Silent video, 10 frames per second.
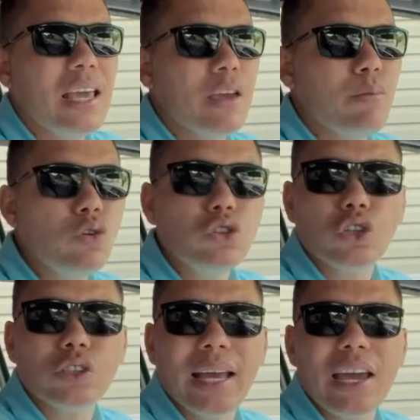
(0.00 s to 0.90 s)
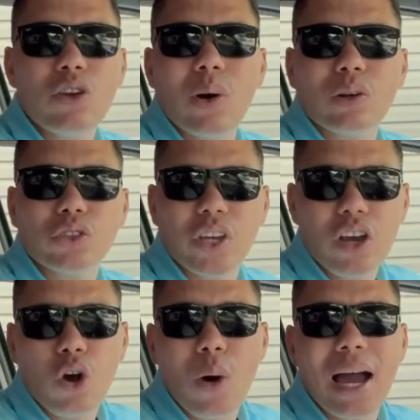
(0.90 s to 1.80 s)
Y muchos de ellos a los
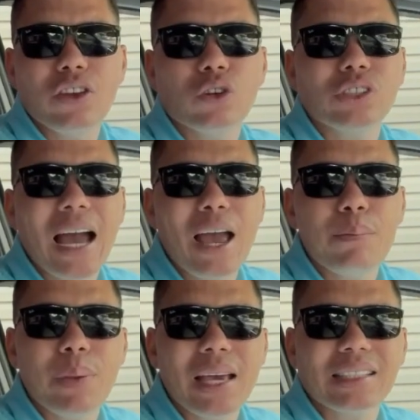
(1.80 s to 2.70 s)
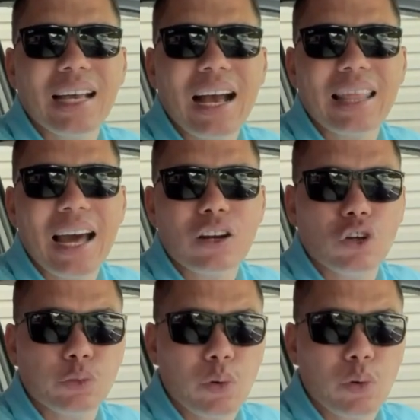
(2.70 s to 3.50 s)
5 años ya empiezan a darnos